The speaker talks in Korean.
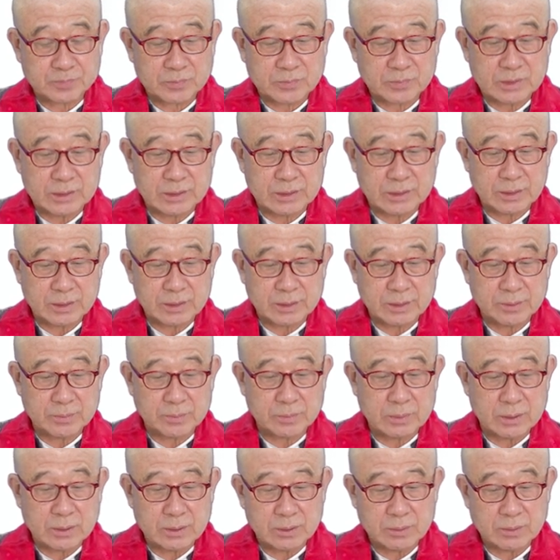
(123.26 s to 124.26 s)
이제
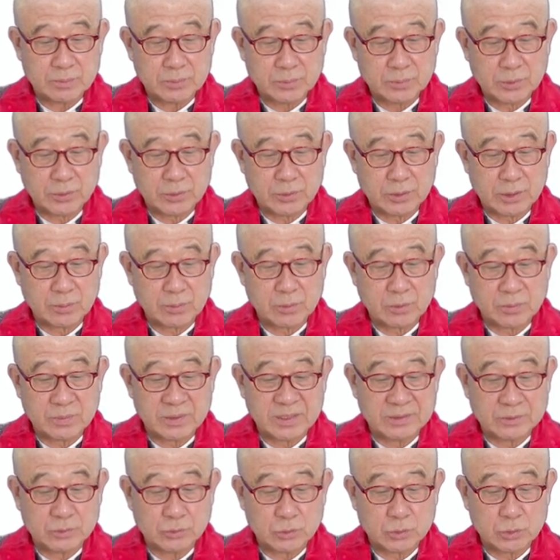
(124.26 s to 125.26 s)
표현해
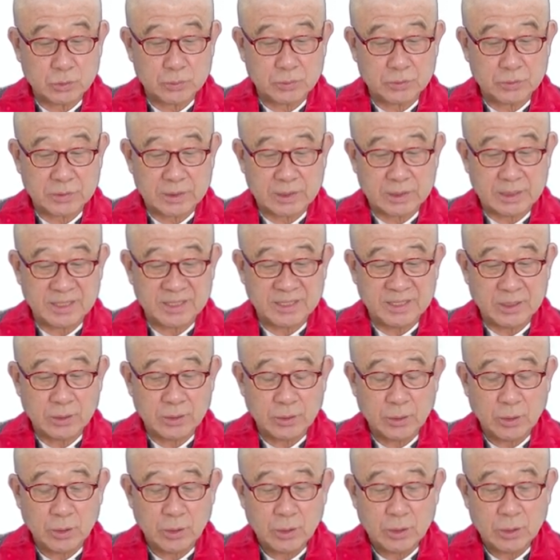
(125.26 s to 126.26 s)
보면 수부띠,
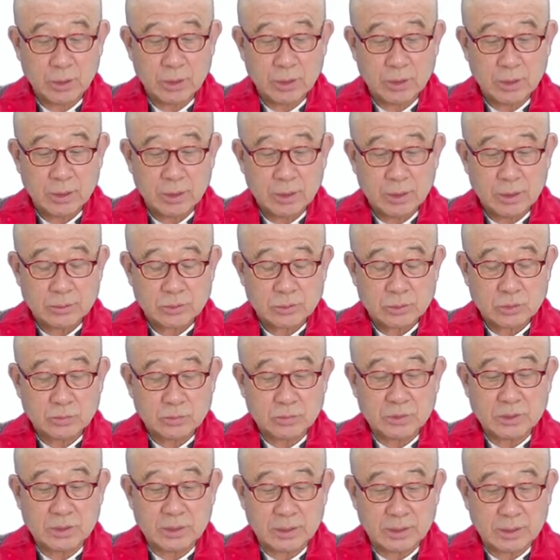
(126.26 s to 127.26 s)

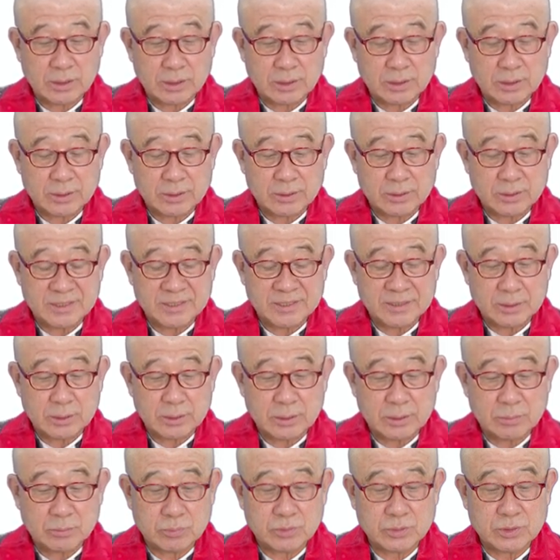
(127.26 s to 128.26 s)
수부띠. 예,
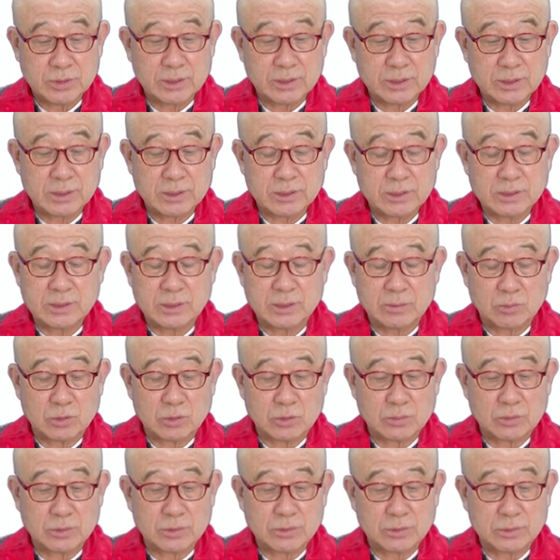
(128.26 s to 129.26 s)
부처님께서 이제
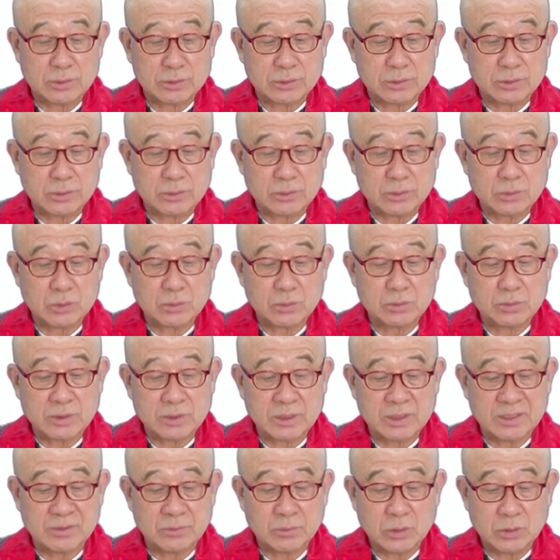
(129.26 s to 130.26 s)
물어보는 거죠.
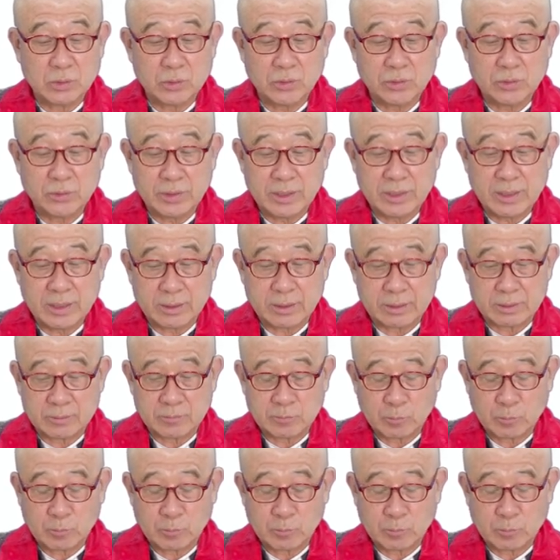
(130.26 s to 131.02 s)
수부띠, what do you think?